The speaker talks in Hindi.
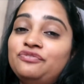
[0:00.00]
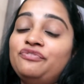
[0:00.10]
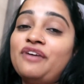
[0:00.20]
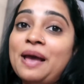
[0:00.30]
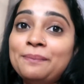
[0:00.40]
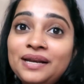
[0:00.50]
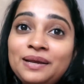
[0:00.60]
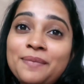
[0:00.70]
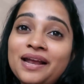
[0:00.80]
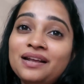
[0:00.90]
फैमिली
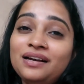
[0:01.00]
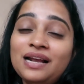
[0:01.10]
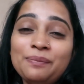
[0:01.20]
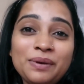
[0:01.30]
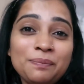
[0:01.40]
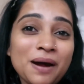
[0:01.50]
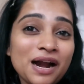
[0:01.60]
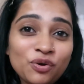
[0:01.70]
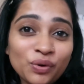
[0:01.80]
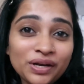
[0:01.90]
मैन अगर आपने
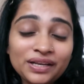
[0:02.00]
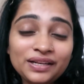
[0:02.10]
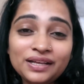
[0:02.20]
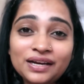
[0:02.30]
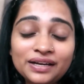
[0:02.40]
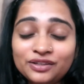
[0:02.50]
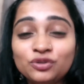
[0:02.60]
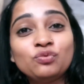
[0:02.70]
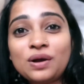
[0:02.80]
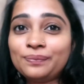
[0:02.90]
पार्ट वन नहीं देखा ना
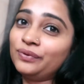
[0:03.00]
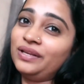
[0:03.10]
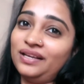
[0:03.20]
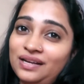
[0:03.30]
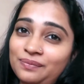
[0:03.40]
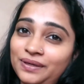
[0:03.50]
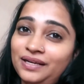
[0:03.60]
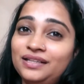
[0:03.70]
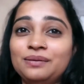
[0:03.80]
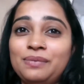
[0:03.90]
तो वो आपको देखना
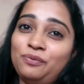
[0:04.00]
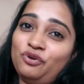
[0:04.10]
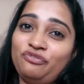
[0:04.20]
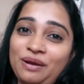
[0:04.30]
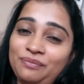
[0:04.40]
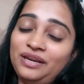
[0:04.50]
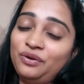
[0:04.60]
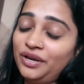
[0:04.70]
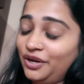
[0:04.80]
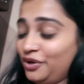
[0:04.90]
पड़ेगा तब आपको
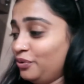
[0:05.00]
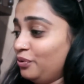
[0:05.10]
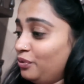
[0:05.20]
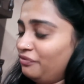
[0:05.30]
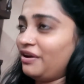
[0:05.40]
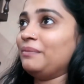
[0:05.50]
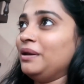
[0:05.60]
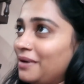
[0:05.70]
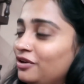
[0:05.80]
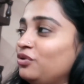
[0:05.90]
फैमिली टू फैमिली
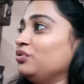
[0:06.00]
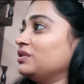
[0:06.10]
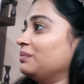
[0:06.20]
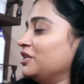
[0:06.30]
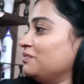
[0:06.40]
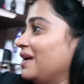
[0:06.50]
मैन टू समझ में